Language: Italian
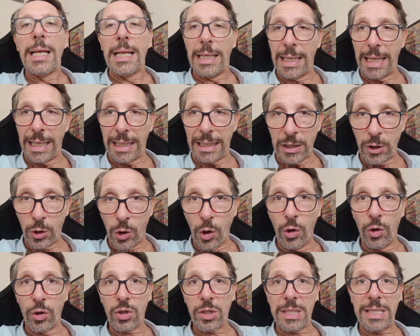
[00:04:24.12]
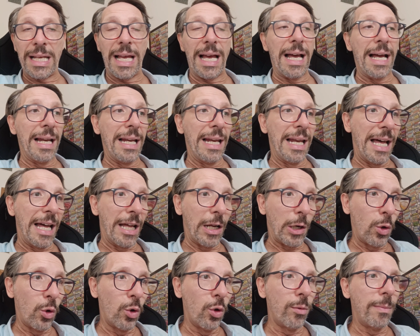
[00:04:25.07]
La rincorsa la
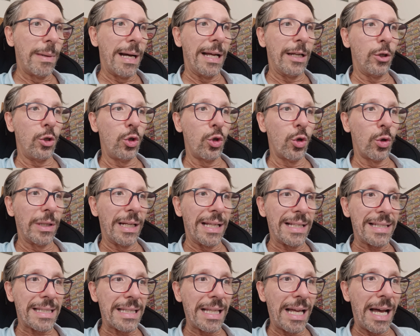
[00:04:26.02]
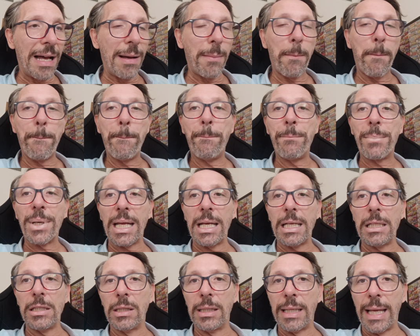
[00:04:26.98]
Roma non la sta
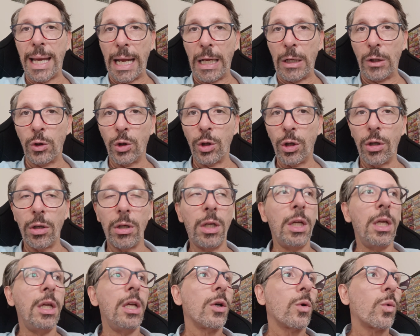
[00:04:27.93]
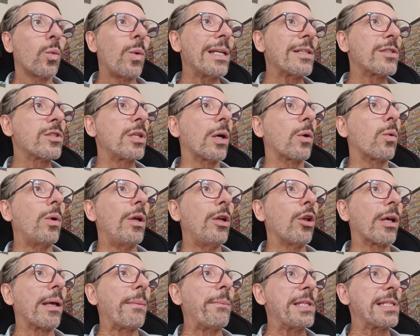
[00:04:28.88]
prendendo. Questo è
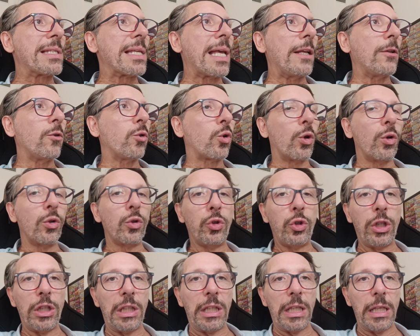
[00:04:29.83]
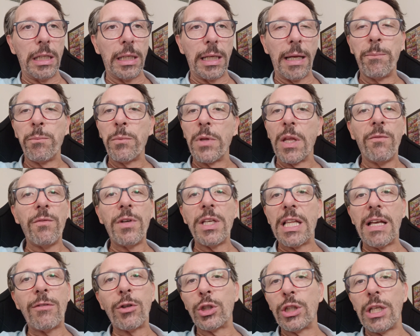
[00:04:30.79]
quello che mi sento di dire. Vi
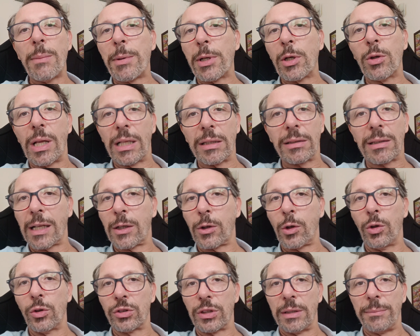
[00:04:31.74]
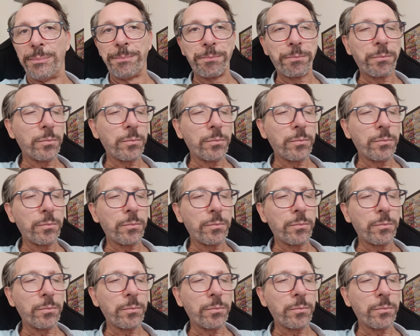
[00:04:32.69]
devo dire però un'altra cosa.